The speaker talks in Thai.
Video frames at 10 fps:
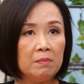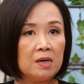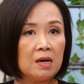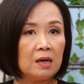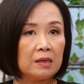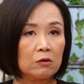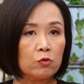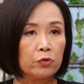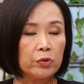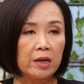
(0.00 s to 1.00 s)
เมื่อนัก
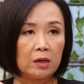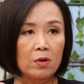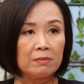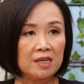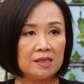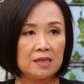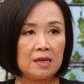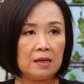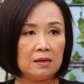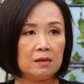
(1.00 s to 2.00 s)
ลงทุนเห็นความชัดเจ
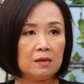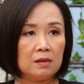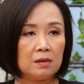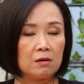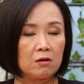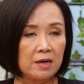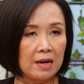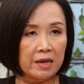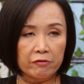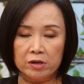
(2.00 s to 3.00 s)
นก็
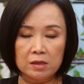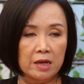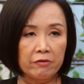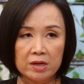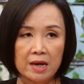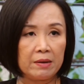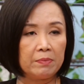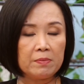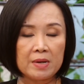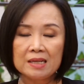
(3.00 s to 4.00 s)
FDI
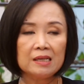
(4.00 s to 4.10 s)
น่า